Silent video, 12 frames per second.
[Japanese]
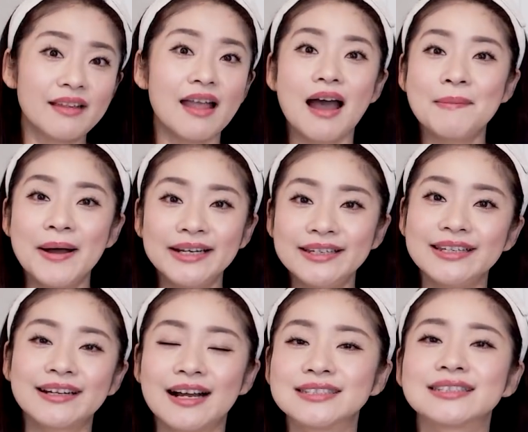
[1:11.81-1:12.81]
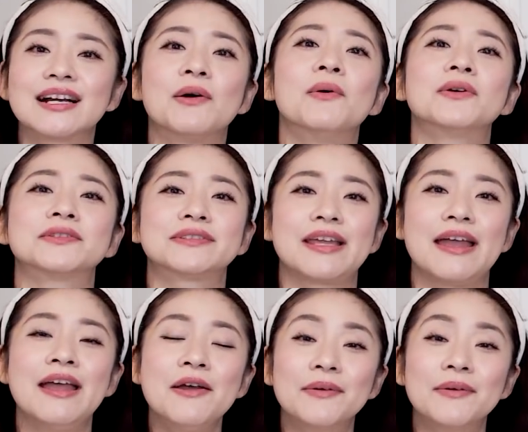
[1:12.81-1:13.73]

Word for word: あまりに数が多くて、